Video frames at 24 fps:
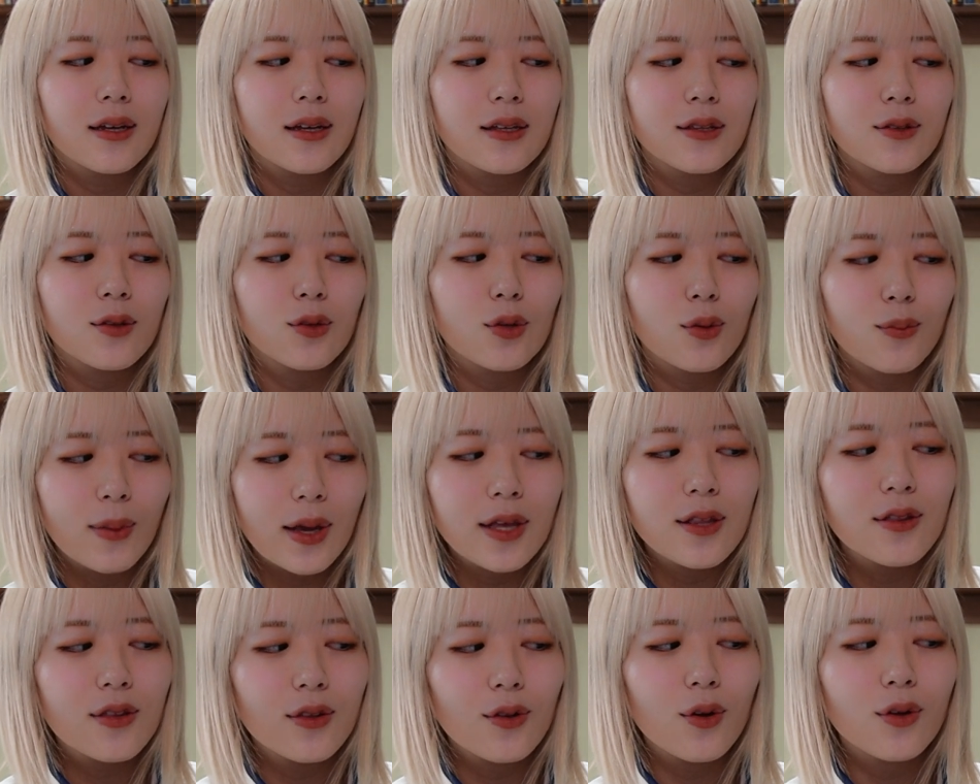その
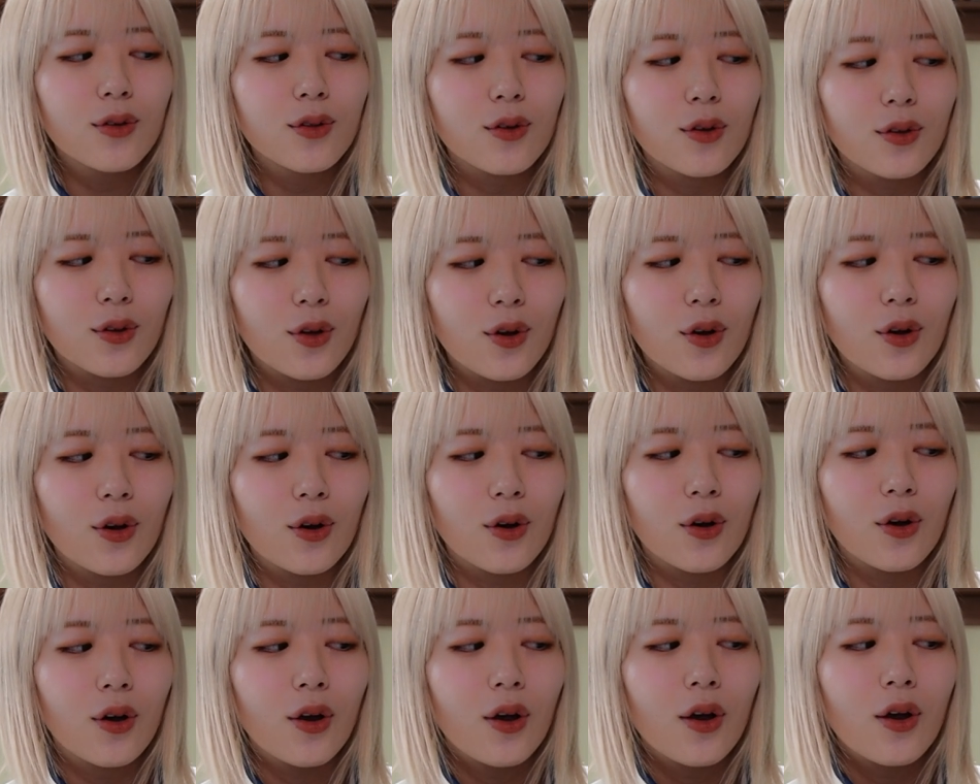メンズノンノ
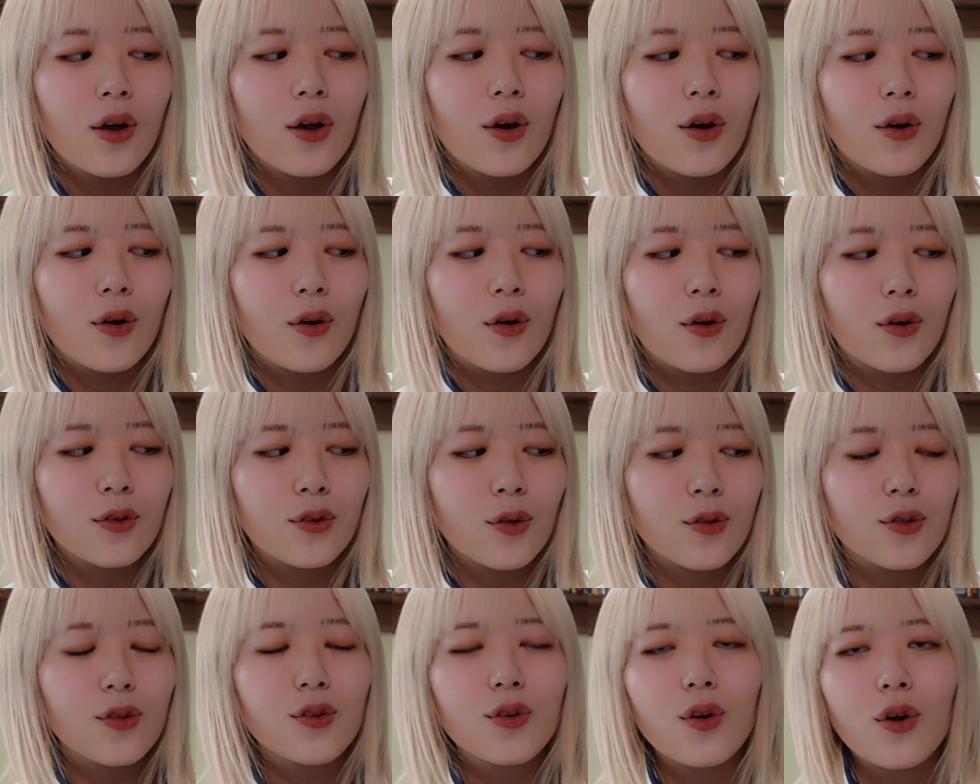の
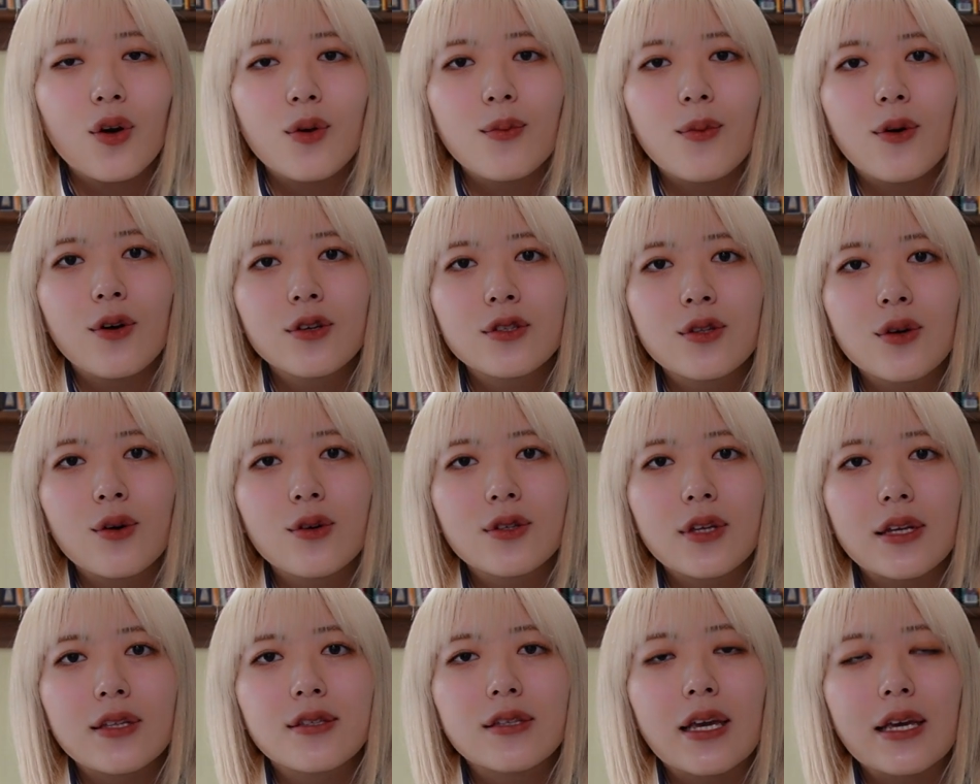卒業もそう
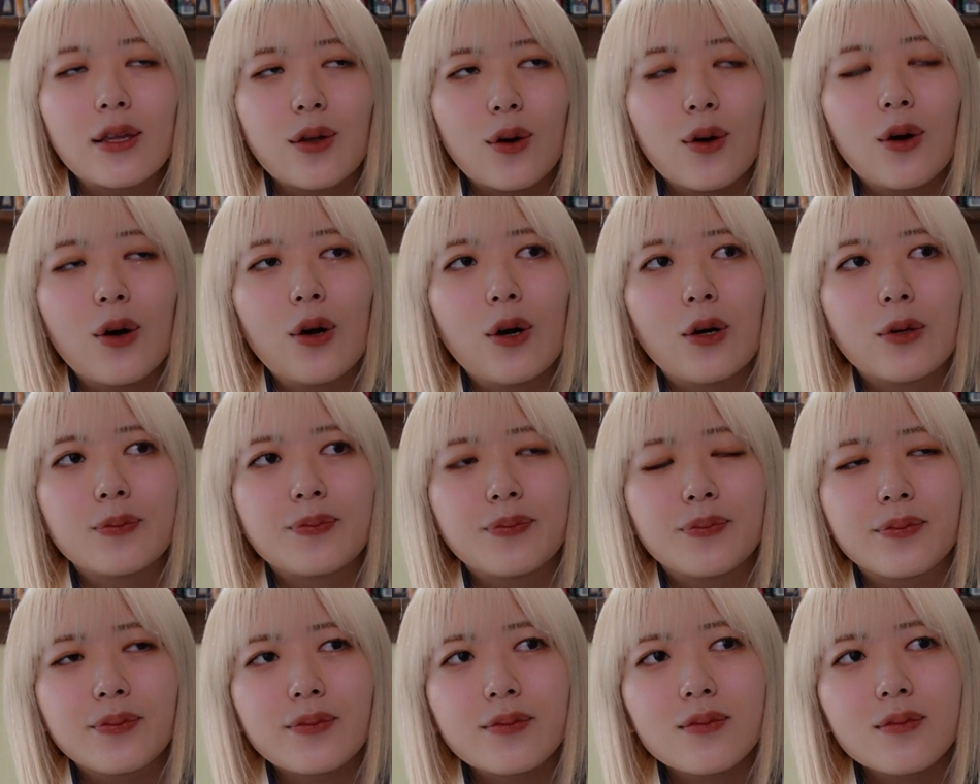ですけ
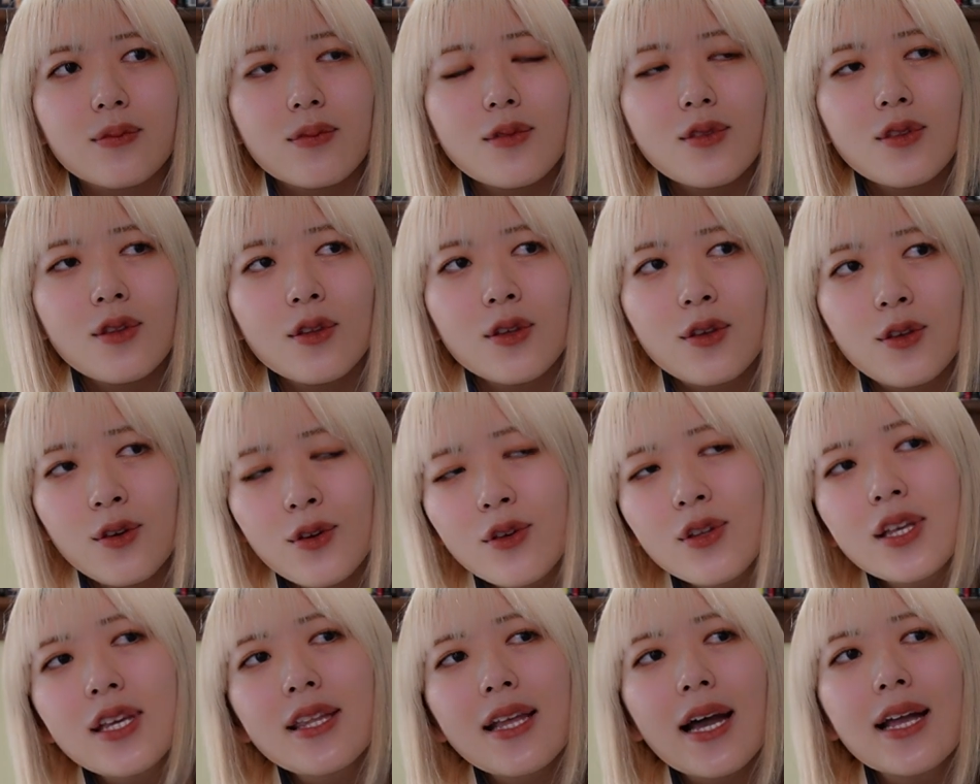ど、
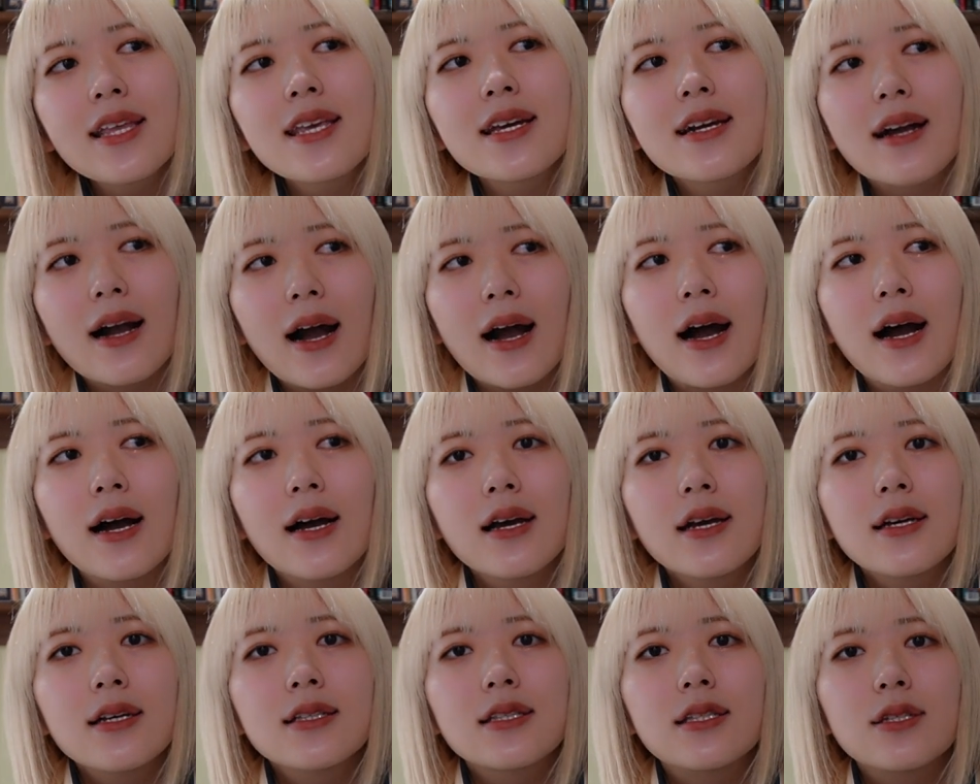急に何か
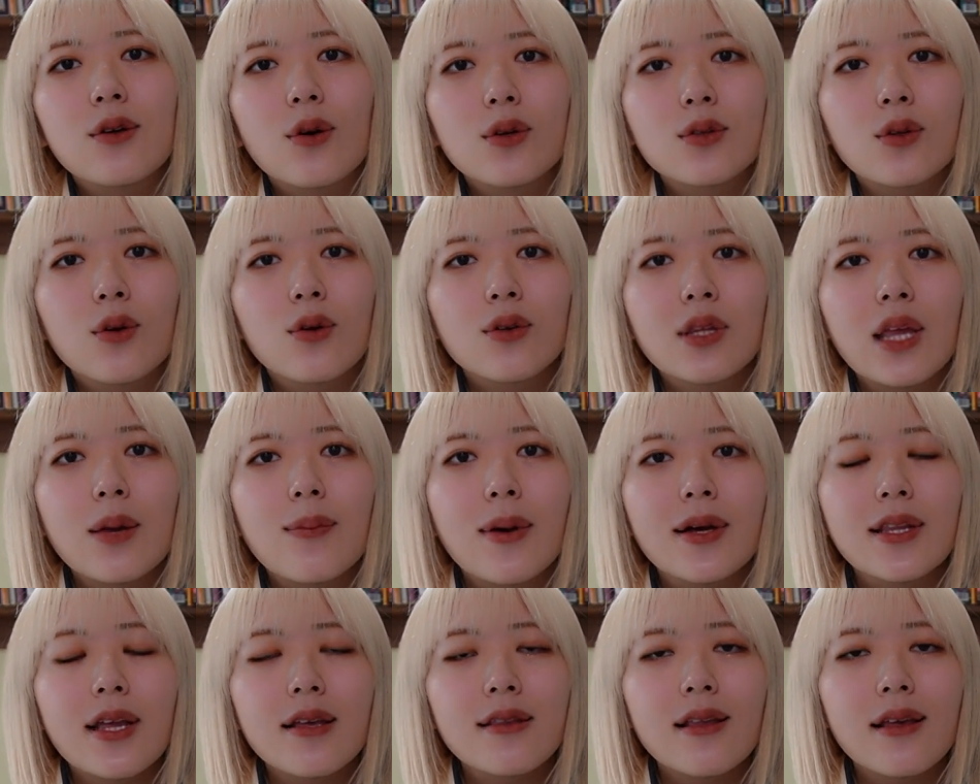仕事を手
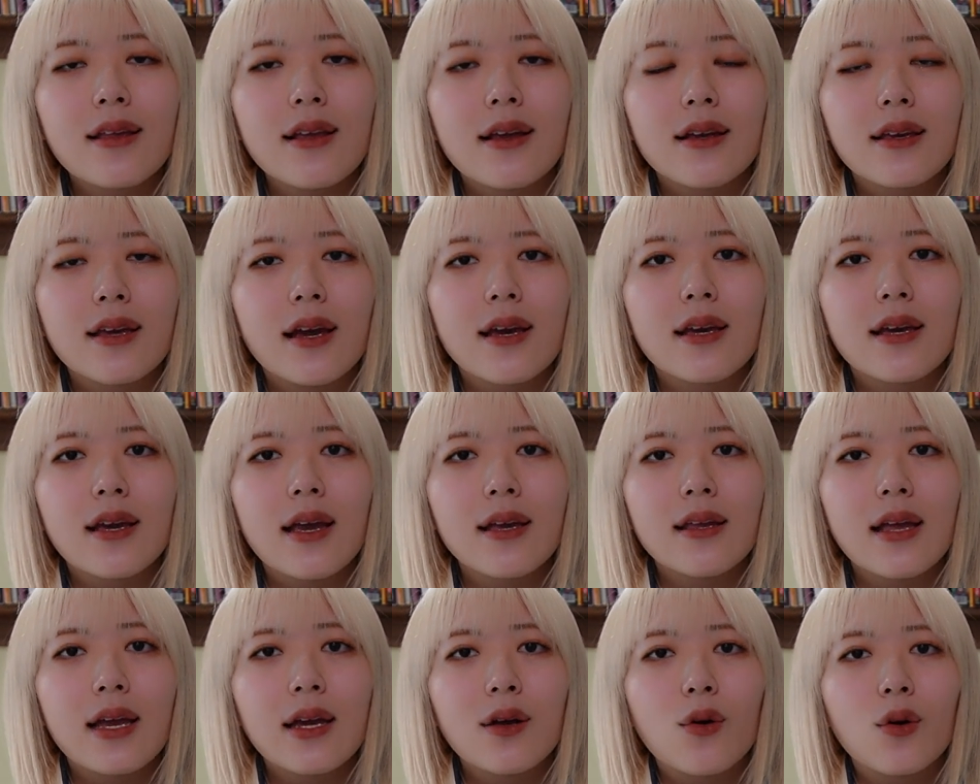放さなきゃい
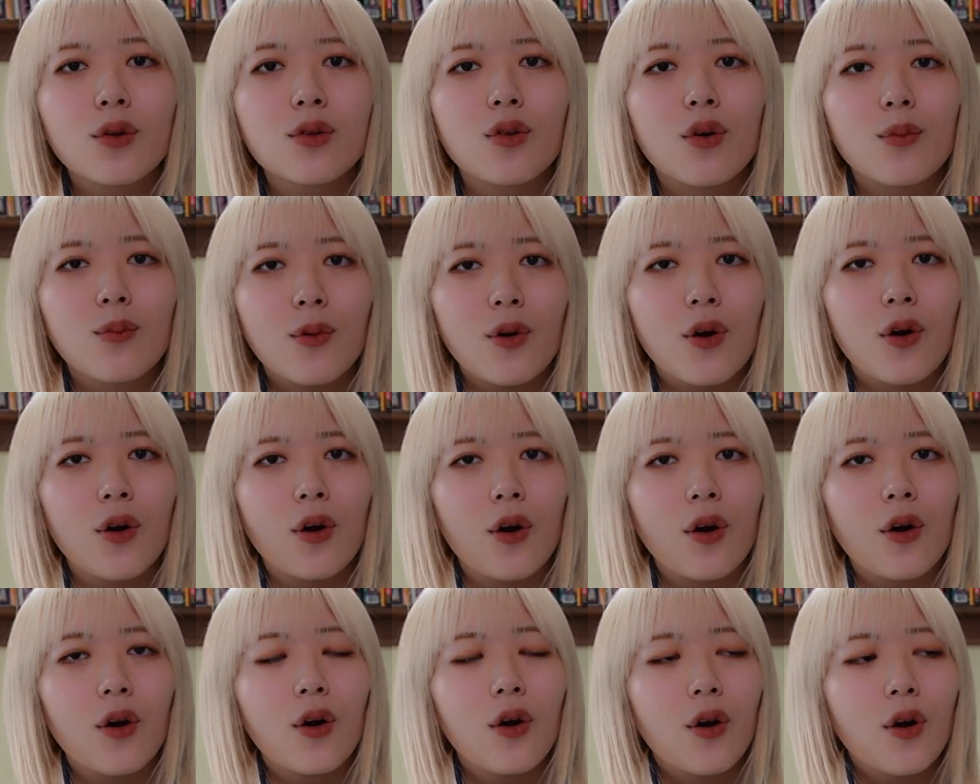けないこと
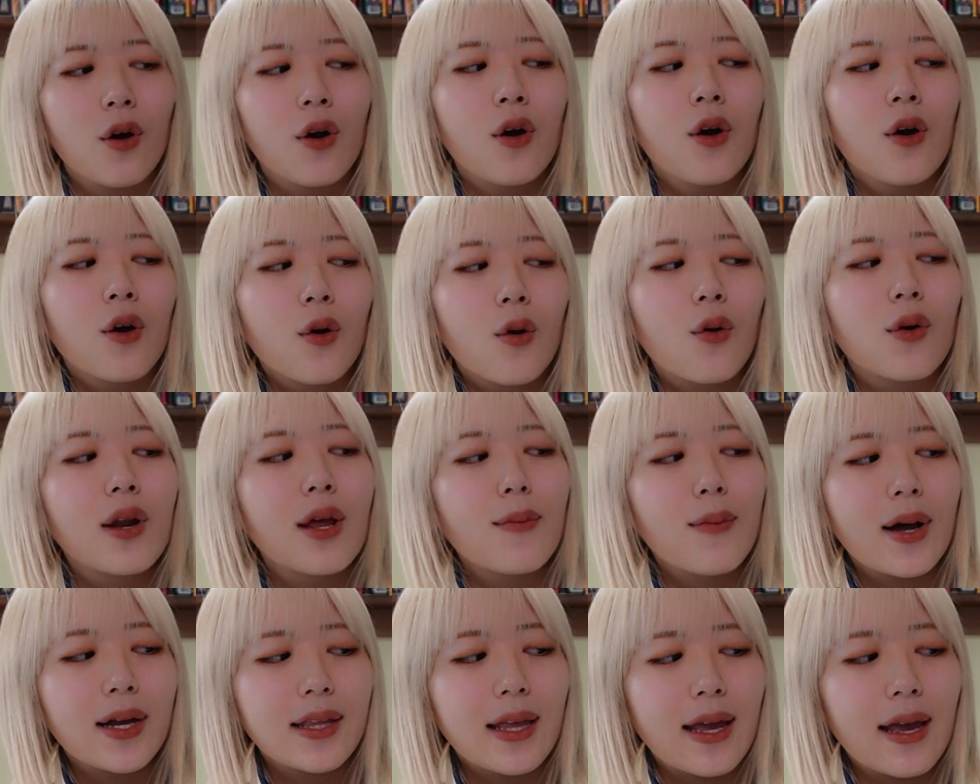もこ
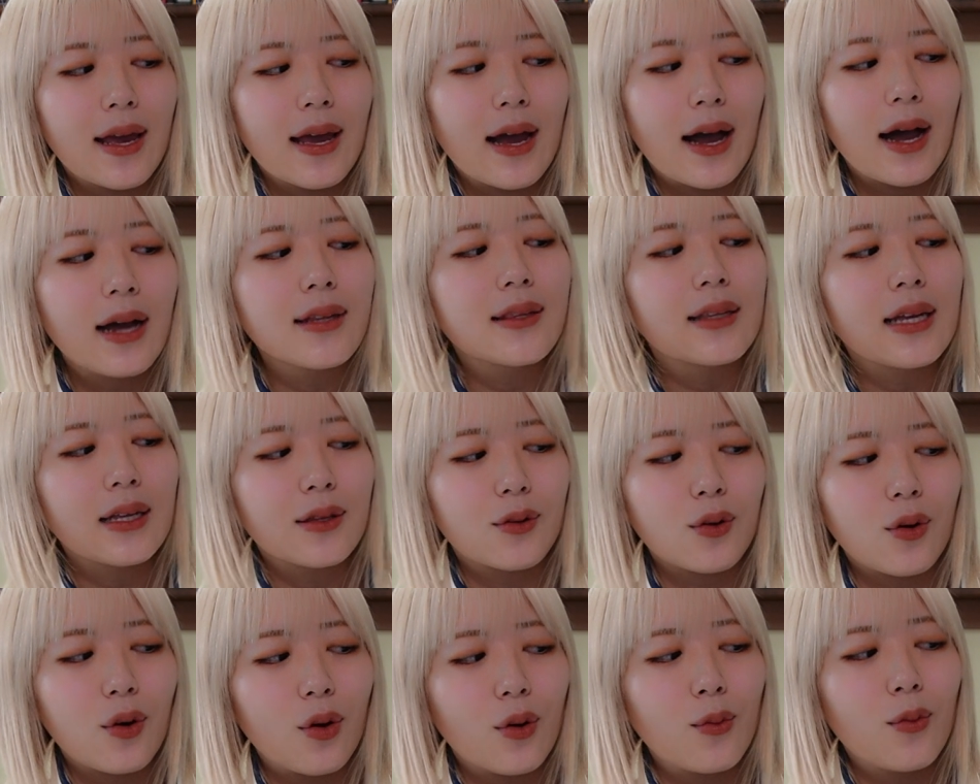れまであった
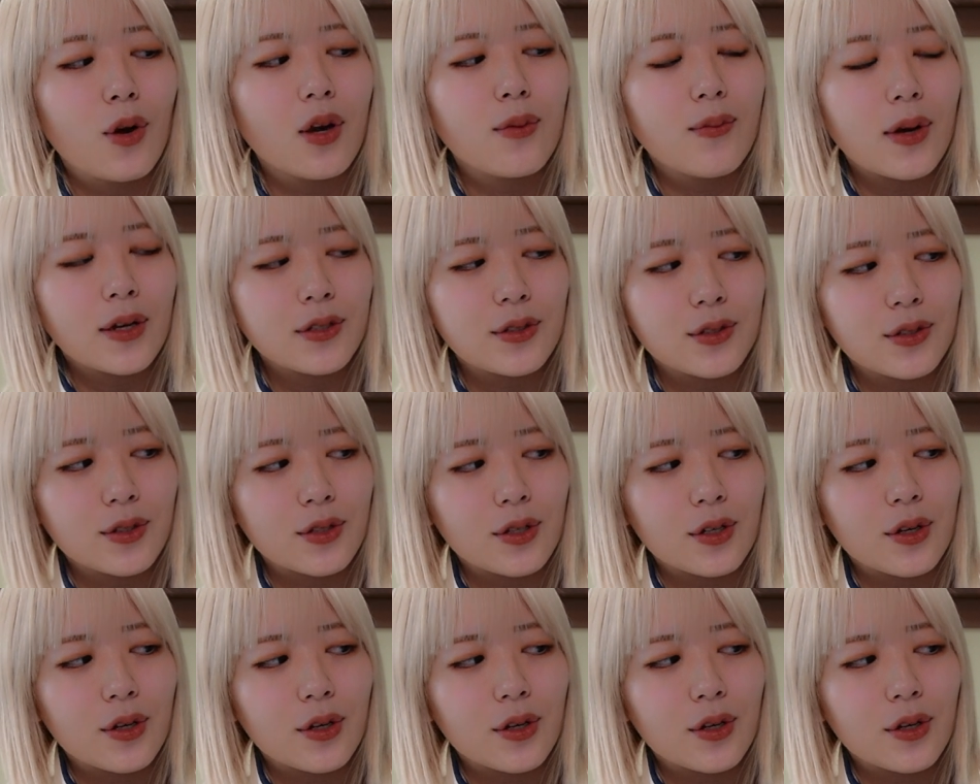と思います。